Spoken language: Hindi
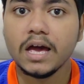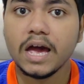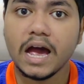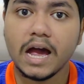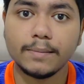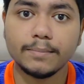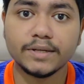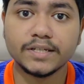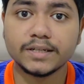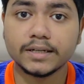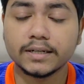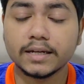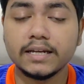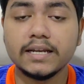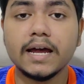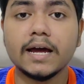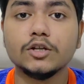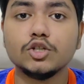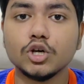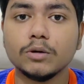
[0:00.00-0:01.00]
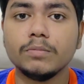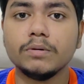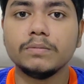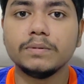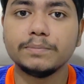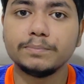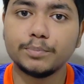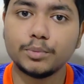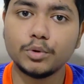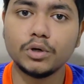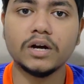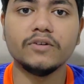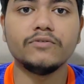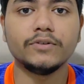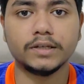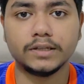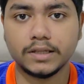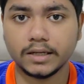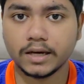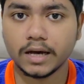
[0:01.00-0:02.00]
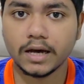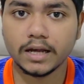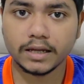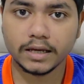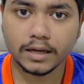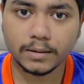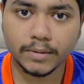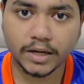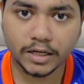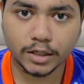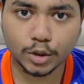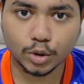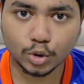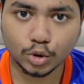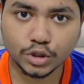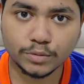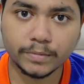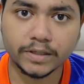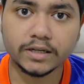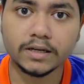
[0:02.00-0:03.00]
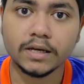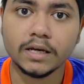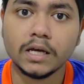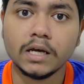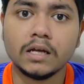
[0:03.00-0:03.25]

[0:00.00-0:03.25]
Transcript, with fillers: एंड मिस्टर कल्याण चौबे भी पूरा फेथ दिखा रहे हैं हमारे कोच में